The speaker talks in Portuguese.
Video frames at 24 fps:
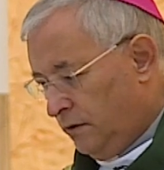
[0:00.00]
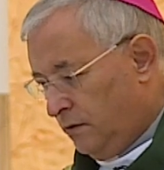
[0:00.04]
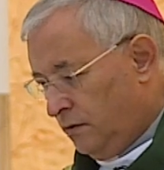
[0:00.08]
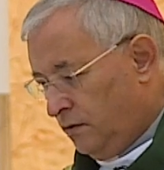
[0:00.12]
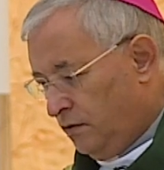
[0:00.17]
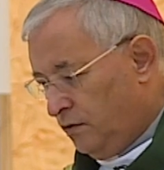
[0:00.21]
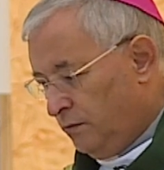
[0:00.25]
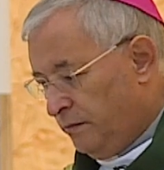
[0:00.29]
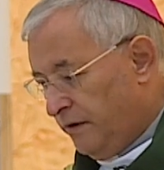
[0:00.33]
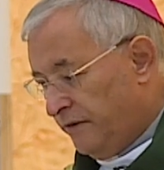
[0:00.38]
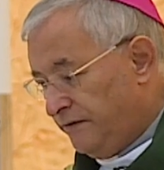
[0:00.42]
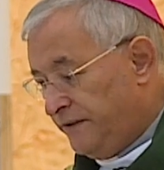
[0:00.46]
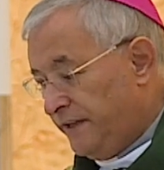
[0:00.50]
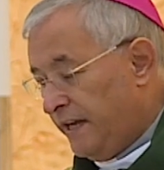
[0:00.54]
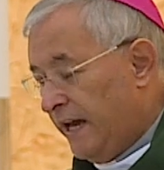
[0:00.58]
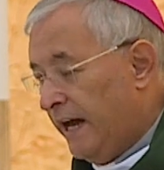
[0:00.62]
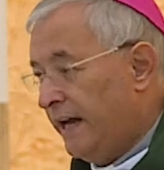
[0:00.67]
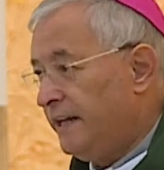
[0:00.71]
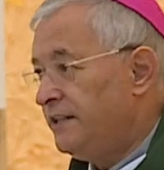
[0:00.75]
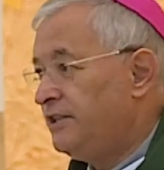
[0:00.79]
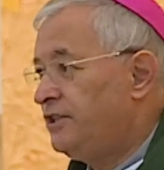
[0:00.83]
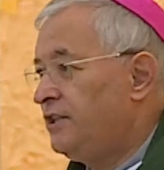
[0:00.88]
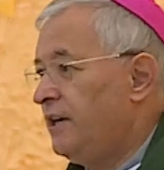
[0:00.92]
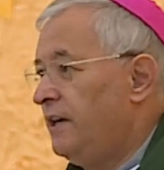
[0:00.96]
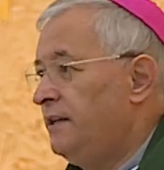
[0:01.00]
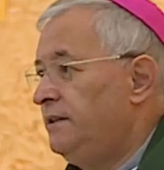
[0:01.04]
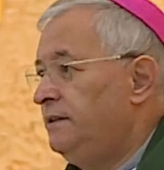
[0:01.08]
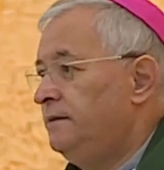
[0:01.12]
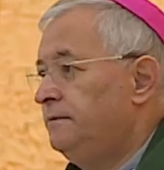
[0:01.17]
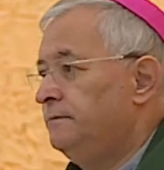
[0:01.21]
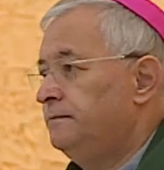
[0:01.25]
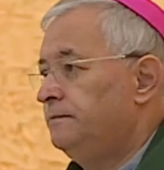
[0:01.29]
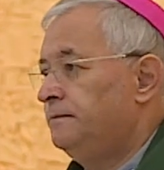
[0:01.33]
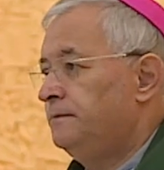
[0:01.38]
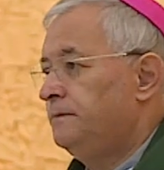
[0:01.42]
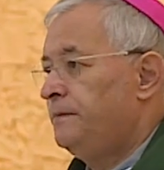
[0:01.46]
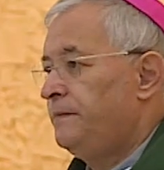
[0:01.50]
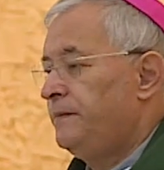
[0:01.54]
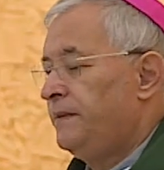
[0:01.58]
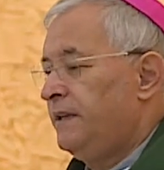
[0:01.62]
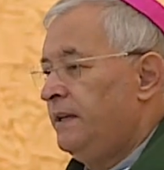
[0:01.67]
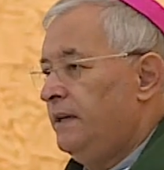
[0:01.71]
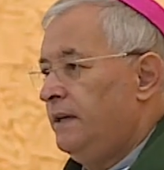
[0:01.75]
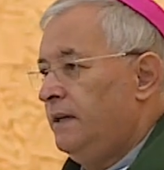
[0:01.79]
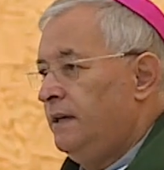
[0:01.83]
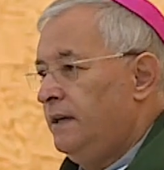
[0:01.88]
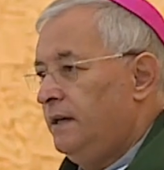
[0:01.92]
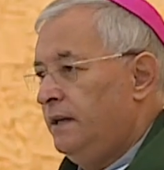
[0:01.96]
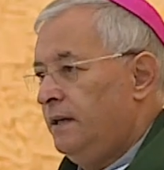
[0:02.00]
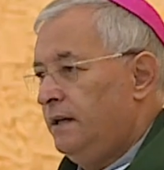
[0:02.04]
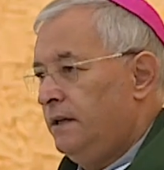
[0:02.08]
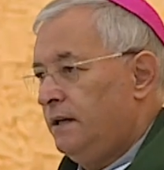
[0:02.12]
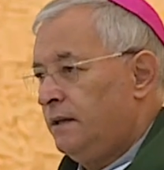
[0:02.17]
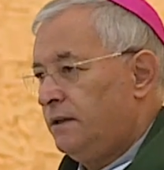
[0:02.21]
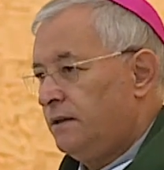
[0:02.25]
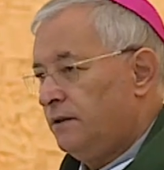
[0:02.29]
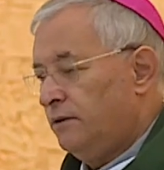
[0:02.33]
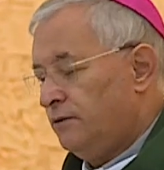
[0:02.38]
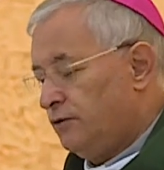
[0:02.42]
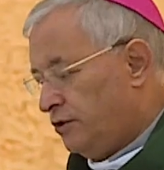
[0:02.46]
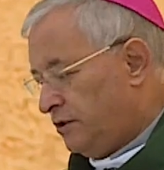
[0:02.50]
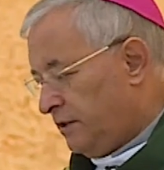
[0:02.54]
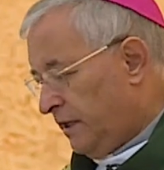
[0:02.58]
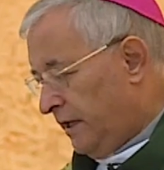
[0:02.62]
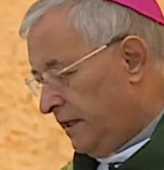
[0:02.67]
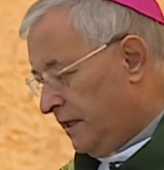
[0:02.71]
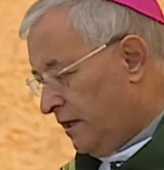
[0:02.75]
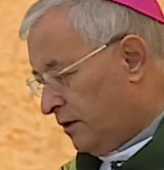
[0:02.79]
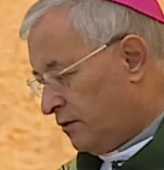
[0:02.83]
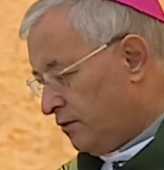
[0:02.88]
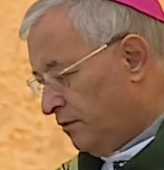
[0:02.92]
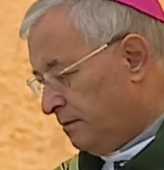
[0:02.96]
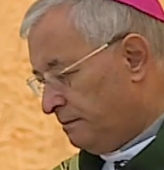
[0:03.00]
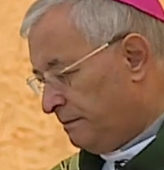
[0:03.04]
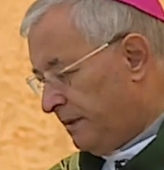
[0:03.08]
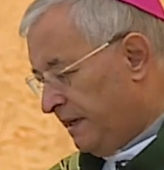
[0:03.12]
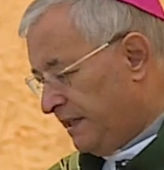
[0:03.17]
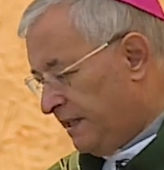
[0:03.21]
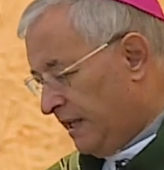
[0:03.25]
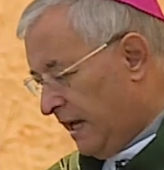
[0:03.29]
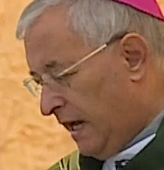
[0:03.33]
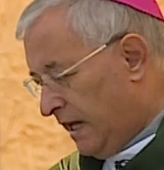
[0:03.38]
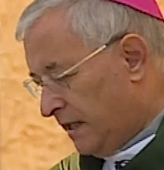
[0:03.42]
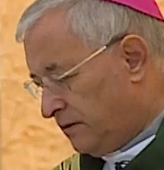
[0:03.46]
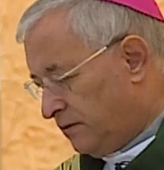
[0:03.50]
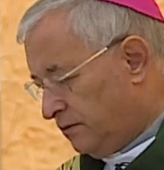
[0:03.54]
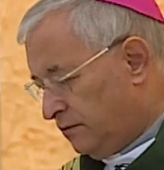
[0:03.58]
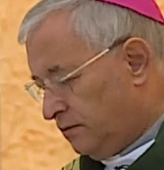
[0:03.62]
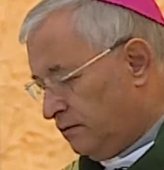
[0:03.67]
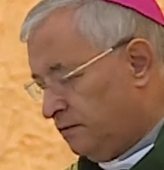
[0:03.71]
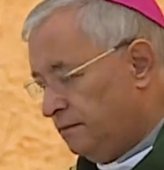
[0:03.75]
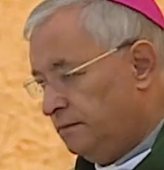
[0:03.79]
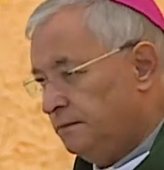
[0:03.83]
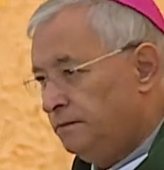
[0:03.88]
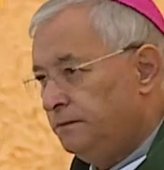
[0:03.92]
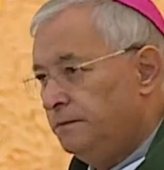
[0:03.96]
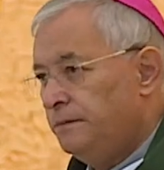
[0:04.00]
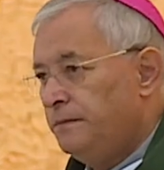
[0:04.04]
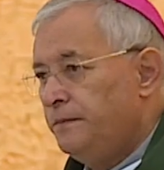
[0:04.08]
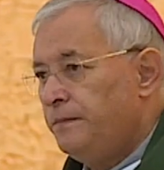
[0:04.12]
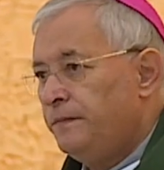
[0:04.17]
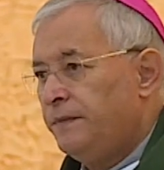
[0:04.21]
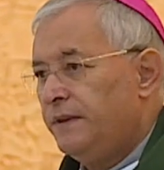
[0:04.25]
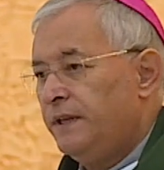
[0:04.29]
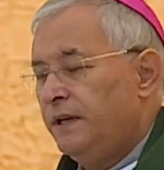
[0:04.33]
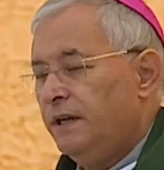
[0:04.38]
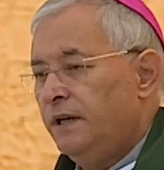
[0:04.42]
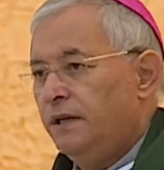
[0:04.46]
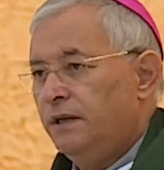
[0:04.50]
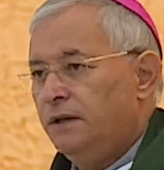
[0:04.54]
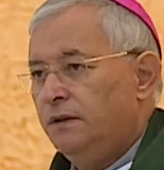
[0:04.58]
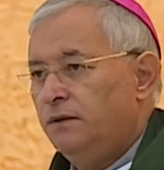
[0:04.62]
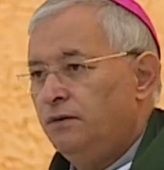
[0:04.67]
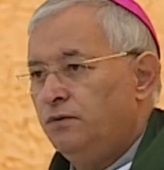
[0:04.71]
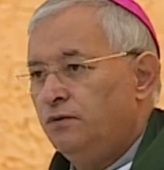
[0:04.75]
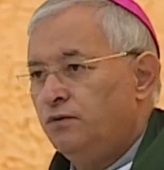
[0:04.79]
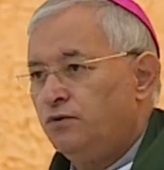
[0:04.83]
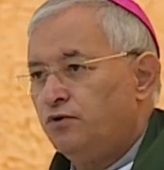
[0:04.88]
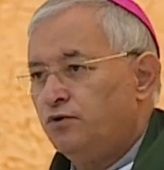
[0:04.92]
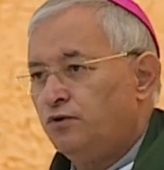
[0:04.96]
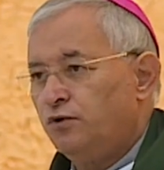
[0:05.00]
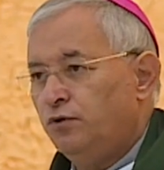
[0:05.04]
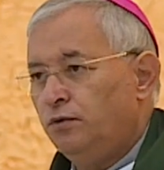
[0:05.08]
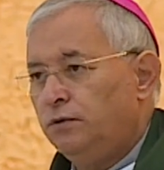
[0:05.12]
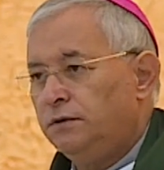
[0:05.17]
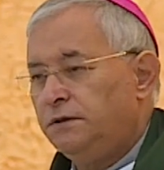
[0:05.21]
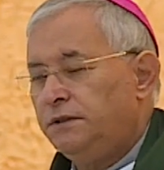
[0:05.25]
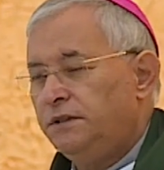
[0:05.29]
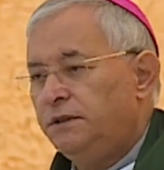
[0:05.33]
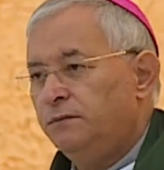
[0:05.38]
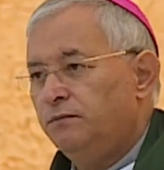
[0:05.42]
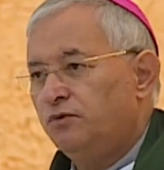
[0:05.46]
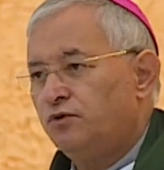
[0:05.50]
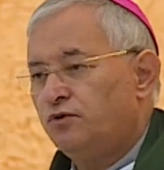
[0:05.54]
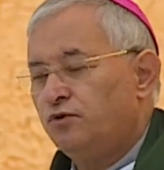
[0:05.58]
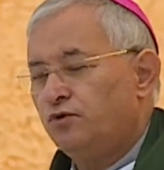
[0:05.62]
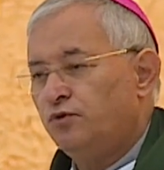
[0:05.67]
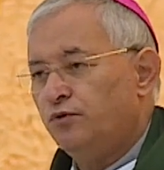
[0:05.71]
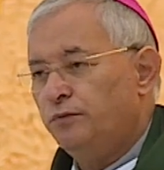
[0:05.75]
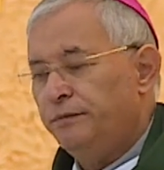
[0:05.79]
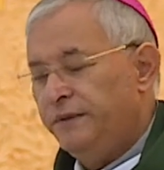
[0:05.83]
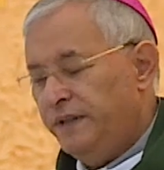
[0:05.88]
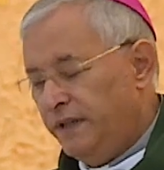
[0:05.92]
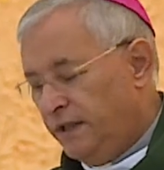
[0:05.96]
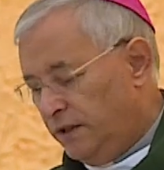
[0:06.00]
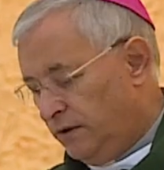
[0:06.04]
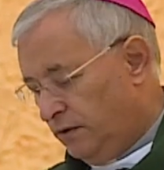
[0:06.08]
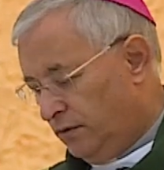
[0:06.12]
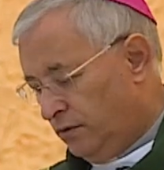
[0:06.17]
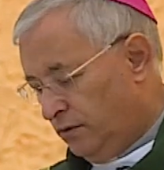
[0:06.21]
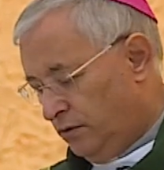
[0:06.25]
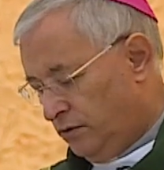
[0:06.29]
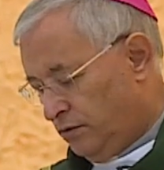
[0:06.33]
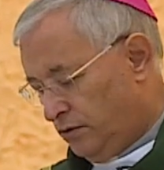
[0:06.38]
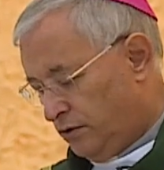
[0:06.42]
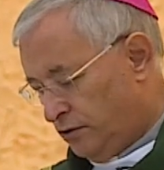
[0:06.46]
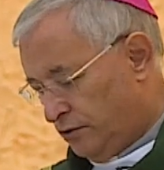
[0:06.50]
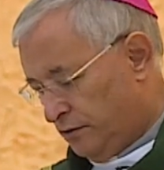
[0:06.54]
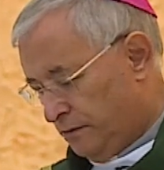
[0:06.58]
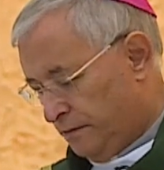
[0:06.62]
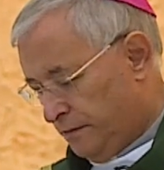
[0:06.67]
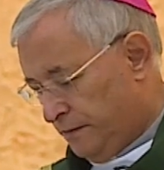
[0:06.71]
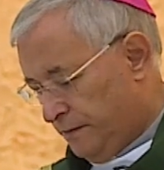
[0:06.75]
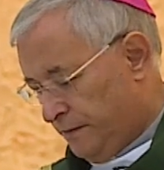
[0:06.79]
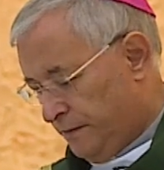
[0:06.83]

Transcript: Uma viagem que nos tem acompanhado nos últimos domingos